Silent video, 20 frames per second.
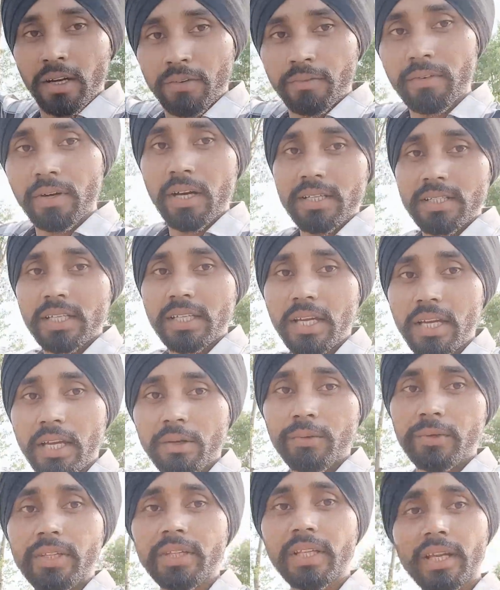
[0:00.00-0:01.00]
वहाँ से आया
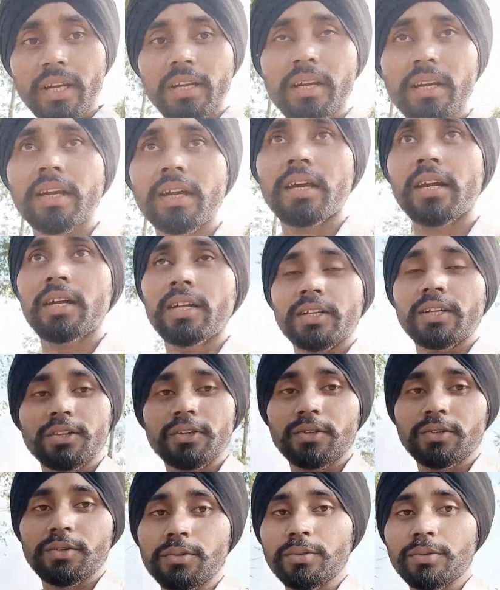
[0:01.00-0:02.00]
हूँ इधर
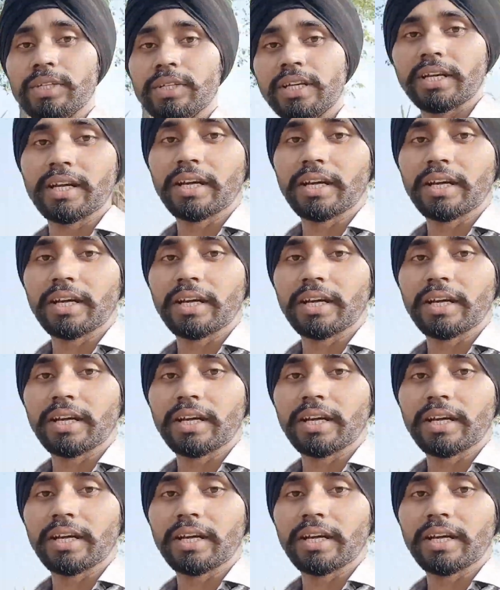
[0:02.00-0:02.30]
तो ये